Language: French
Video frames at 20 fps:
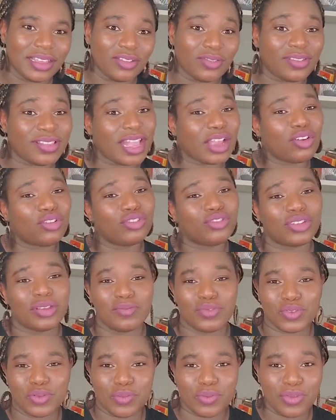C'est quand tu aimes
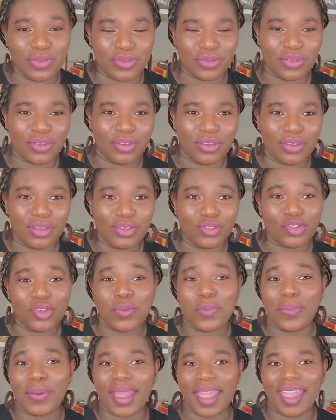ce monsieur, tu es
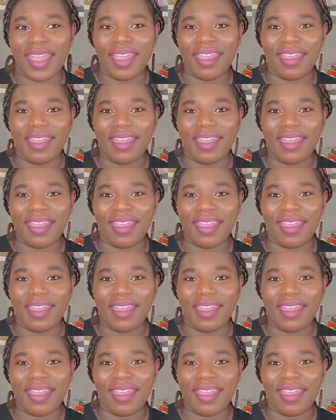prêt